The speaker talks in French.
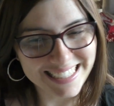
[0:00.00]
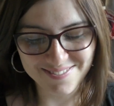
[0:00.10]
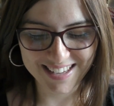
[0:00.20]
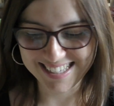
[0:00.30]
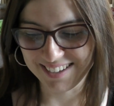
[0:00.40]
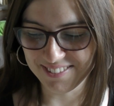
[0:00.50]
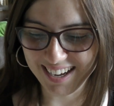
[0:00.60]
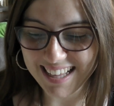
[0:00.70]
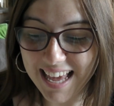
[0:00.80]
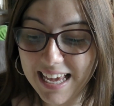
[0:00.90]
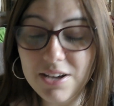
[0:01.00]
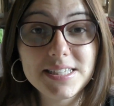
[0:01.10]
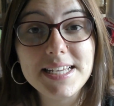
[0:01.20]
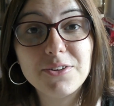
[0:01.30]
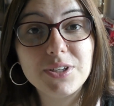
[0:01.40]
J'aime bien savoir. Et euh,
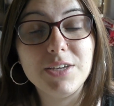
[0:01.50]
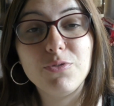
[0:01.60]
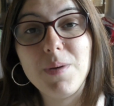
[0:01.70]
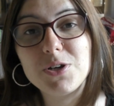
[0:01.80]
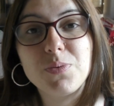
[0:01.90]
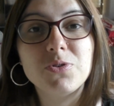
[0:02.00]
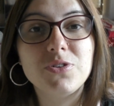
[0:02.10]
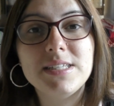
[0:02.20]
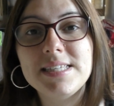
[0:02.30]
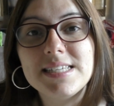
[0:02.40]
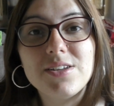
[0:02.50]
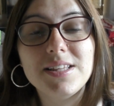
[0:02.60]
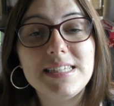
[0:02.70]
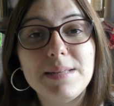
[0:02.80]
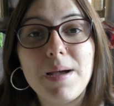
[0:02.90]
si y a un truc qui vous plaît en ce moment sur Disney Store,
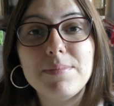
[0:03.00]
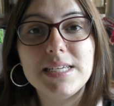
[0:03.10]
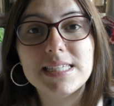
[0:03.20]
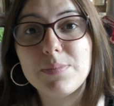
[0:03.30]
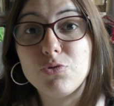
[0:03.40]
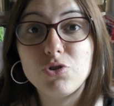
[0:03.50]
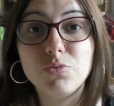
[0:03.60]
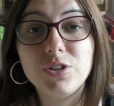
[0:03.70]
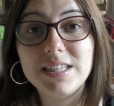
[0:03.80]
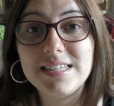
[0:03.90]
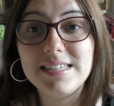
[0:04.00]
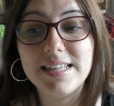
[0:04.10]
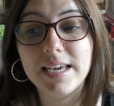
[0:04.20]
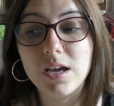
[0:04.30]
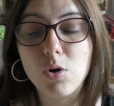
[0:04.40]
n'hésitez pas à me dire, ça peut toujours me donner des
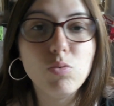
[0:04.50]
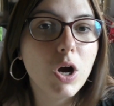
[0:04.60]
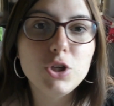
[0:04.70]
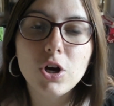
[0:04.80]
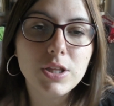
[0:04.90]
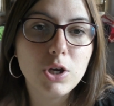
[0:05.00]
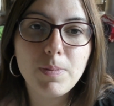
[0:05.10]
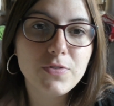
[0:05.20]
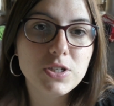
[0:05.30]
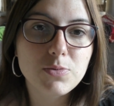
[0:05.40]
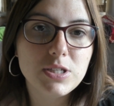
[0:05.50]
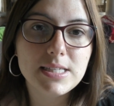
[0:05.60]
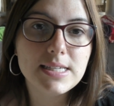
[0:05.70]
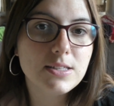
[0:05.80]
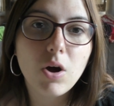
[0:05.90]
idées. Ou ailleurs d'ailleurs, pas forcément
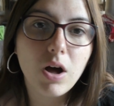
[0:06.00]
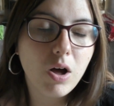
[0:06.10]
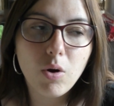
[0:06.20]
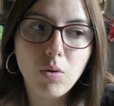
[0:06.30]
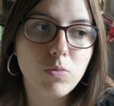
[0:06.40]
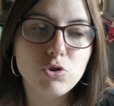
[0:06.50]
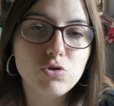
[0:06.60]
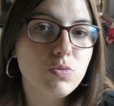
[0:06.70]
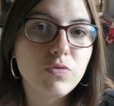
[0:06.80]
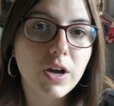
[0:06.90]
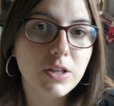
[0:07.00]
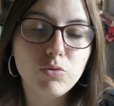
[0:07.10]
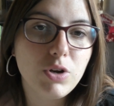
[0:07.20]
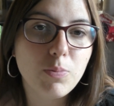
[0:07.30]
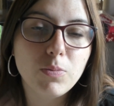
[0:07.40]
Disney Store, hein. euh, moi je suis ouverte à
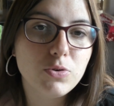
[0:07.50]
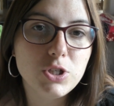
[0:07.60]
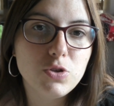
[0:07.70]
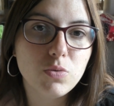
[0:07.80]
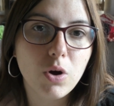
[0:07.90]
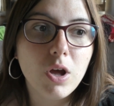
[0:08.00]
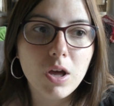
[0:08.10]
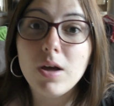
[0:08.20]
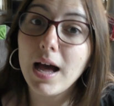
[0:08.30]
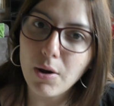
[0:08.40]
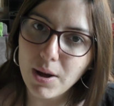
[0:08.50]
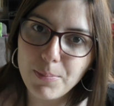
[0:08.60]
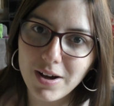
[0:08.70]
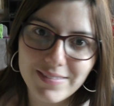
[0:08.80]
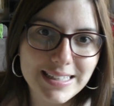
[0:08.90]
toutes les propositions en
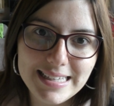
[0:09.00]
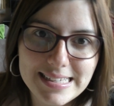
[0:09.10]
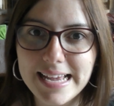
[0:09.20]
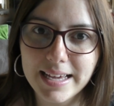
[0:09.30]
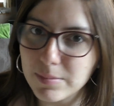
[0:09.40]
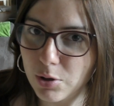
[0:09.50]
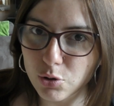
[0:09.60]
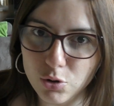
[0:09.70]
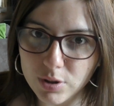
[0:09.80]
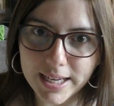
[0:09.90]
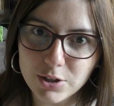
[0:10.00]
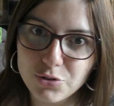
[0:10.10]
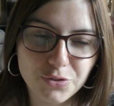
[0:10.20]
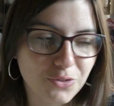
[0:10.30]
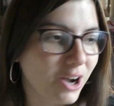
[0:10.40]
rapport avec Disney. Bande de coquins,
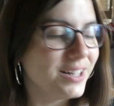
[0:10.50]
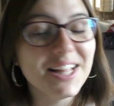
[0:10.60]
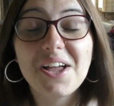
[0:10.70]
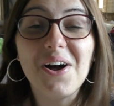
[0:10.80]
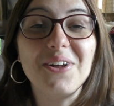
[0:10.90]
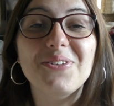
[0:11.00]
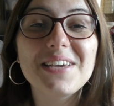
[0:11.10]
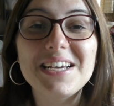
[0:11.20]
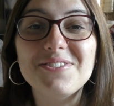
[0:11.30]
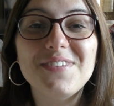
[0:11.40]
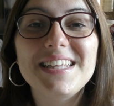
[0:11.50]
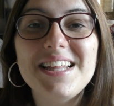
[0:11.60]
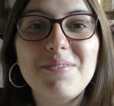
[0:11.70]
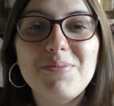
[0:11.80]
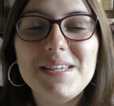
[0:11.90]
je vous vois. En tout cas, je vous fais
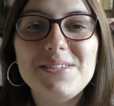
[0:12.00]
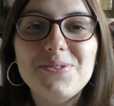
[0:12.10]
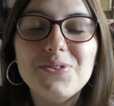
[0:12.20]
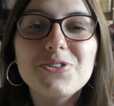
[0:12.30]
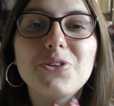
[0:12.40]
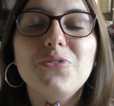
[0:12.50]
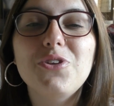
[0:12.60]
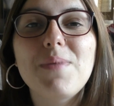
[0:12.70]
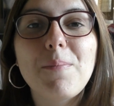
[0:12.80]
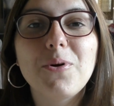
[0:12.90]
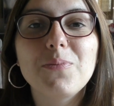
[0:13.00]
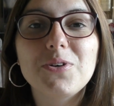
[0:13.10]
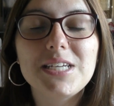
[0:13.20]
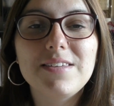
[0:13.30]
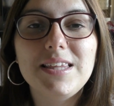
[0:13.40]
d'énormes bisous. On se retrouve demain pour une
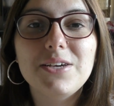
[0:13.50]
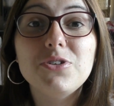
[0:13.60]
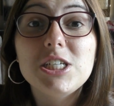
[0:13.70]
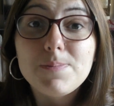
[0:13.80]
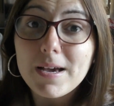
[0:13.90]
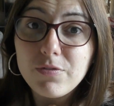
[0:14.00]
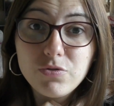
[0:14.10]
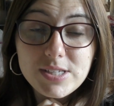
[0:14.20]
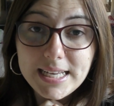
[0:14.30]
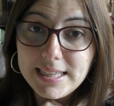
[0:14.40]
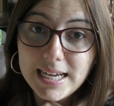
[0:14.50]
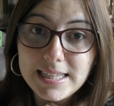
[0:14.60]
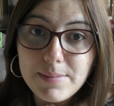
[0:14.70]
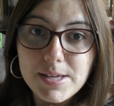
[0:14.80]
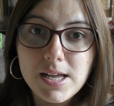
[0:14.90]
prochaine vidéo. J'espère que vous allez très
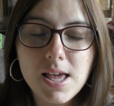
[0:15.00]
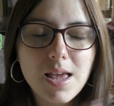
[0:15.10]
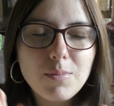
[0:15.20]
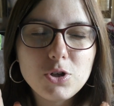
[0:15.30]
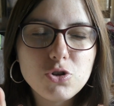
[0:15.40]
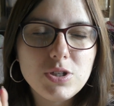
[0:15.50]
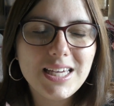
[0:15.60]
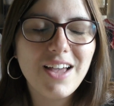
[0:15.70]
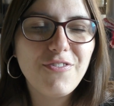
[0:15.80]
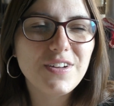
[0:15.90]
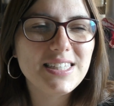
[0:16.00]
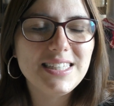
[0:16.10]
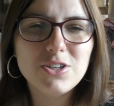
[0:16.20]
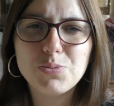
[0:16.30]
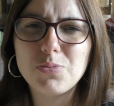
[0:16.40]
très bien. Moi je suis grave
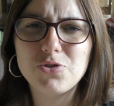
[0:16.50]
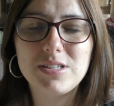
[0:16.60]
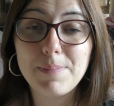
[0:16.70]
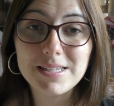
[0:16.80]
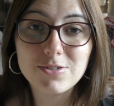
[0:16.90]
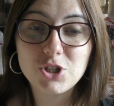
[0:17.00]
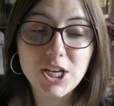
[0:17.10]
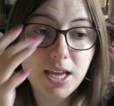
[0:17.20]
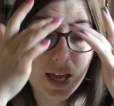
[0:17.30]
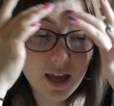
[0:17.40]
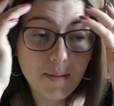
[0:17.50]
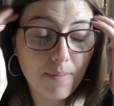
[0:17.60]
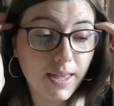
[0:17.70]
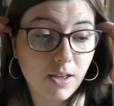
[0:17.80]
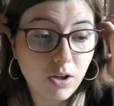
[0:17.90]
fatiguée en ce moment, je ne sais pas ce que j'ai,
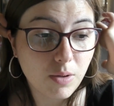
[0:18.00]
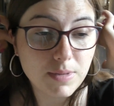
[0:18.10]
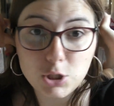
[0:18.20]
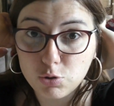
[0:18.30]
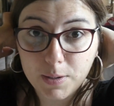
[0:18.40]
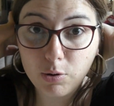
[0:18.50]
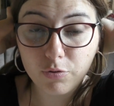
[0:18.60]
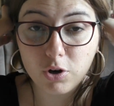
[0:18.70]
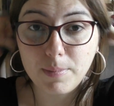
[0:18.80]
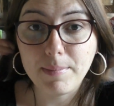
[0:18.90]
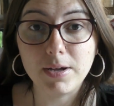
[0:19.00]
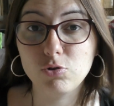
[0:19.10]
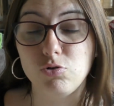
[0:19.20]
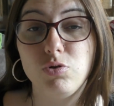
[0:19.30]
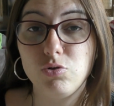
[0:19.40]
mais, je pète le feu quand même, hein.
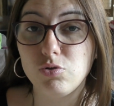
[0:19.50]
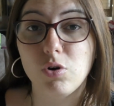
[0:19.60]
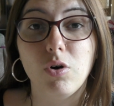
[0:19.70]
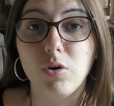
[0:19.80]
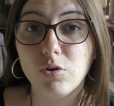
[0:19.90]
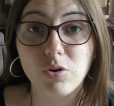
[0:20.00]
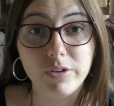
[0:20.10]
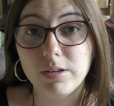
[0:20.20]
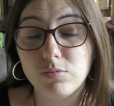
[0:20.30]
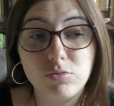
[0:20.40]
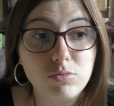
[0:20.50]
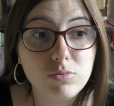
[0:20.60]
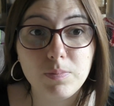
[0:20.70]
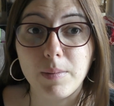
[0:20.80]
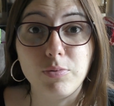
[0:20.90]
je suis juste crevée.
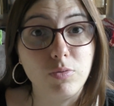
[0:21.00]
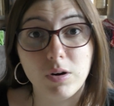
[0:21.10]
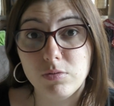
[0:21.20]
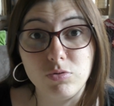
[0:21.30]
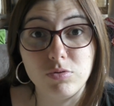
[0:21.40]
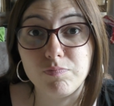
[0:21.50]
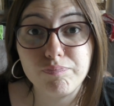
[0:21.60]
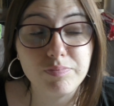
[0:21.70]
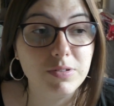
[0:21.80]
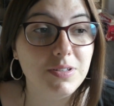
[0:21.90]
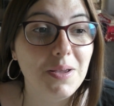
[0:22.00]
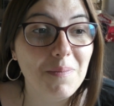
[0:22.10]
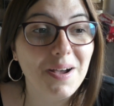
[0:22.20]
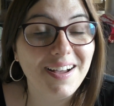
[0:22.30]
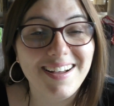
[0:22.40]
Je sais pas pourquoi. Je, ne sais
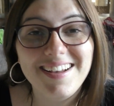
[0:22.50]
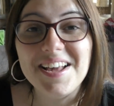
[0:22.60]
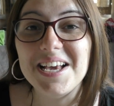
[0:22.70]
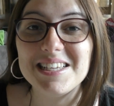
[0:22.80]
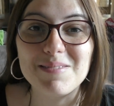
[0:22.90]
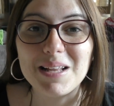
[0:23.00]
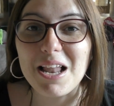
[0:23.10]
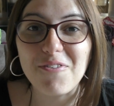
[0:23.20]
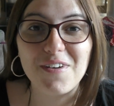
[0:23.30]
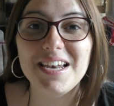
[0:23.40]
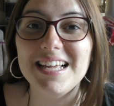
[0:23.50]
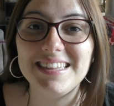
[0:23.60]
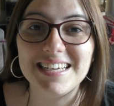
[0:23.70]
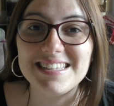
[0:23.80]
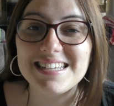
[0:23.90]
pas. C'est peut-être la fin de
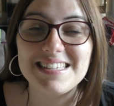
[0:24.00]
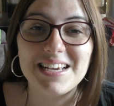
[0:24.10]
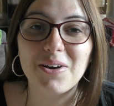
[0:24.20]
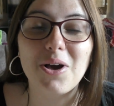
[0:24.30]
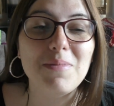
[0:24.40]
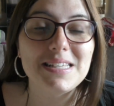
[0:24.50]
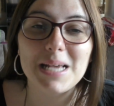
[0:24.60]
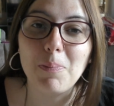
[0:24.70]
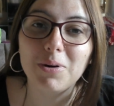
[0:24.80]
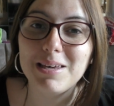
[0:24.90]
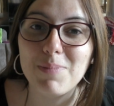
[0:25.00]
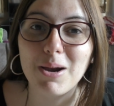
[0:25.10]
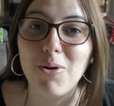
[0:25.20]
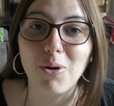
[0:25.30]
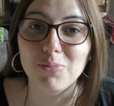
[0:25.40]
l'été, tu sais, c'est comme les serpents qui
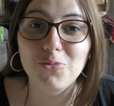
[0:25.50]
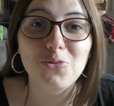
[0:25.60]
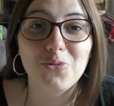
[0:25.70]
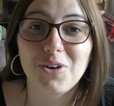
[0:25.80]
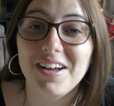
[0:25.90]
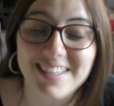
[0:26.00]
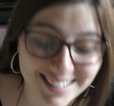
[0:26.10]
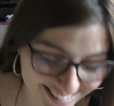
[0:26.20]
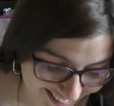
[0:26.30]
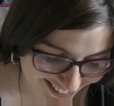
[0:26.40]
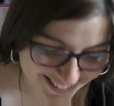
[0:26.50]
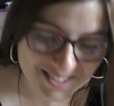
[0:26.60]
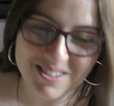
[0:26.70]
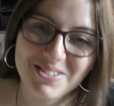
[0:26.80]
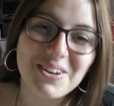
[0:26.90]
perdent leur mue, tu vois.
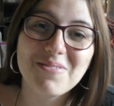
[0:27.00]
Tiens,